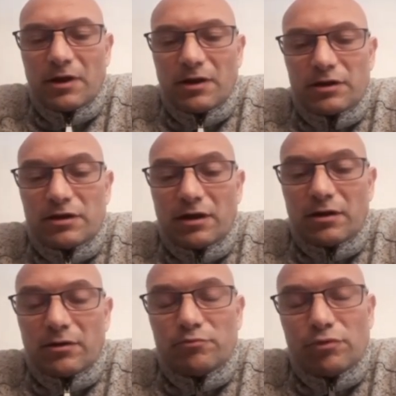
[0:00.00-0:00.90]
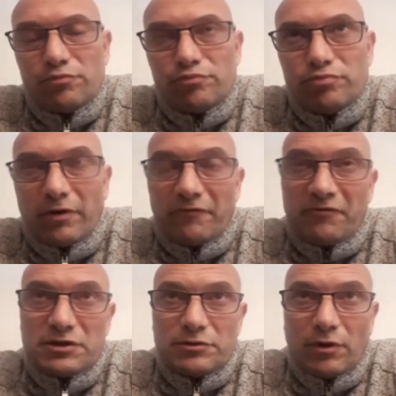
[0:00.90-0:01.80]
Il y a un peu, en
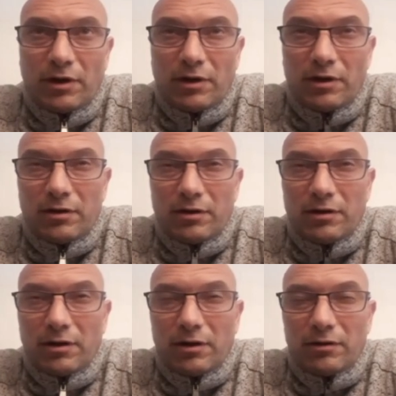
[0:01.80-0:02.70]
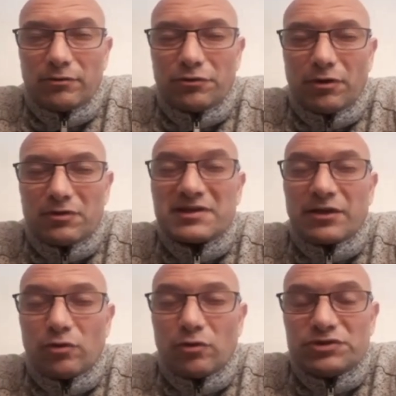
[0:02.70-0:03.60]
fait, il y aura en l'occurrence
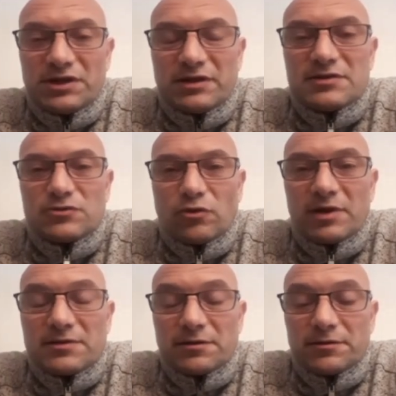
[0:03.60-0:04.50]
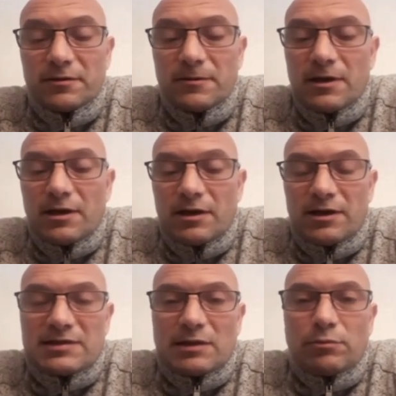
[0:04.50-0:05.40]
quatre boutiques qui seront présentes.
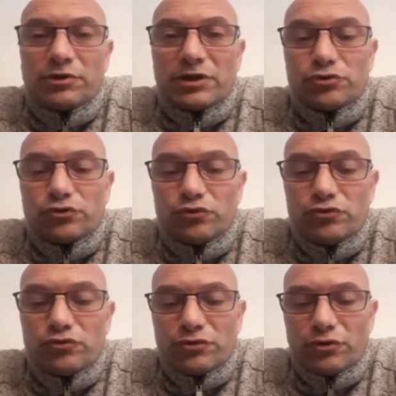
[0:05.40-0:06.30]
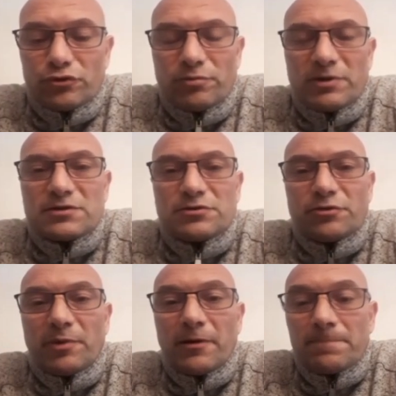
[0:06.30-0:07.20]
La Sabretage de Toulouse qu'on ne présente
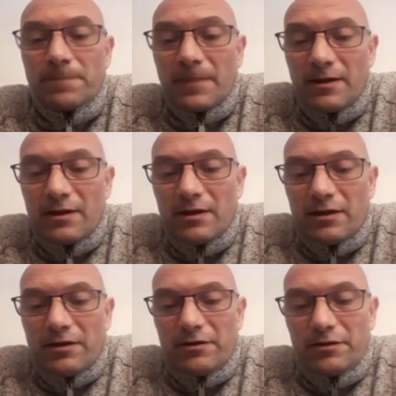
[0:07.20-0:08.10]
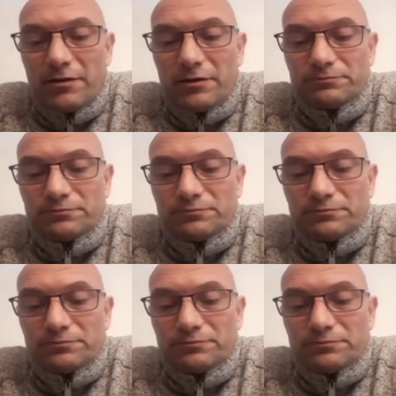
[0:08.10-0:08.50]
pas. Euh,